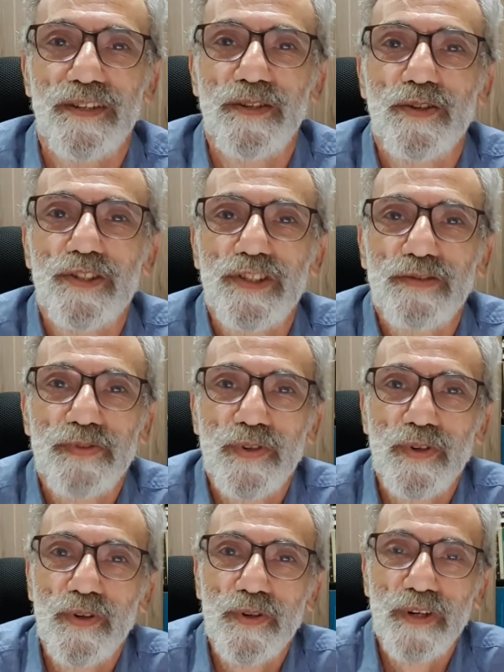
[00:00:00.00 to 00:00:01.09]
E hoje eu
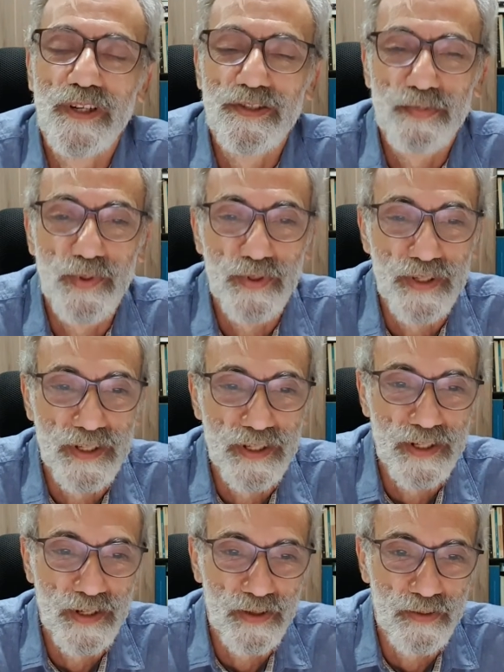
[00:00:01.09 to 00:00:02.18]
vou
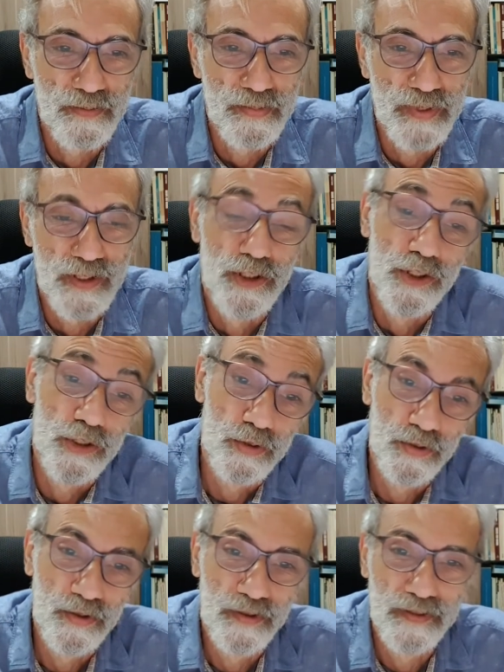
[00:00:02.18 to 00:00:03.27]
responder a um
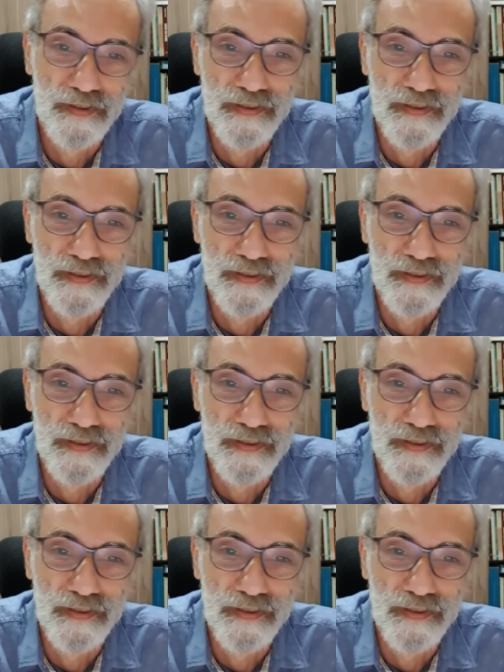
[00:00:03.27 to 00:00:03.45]
pedido,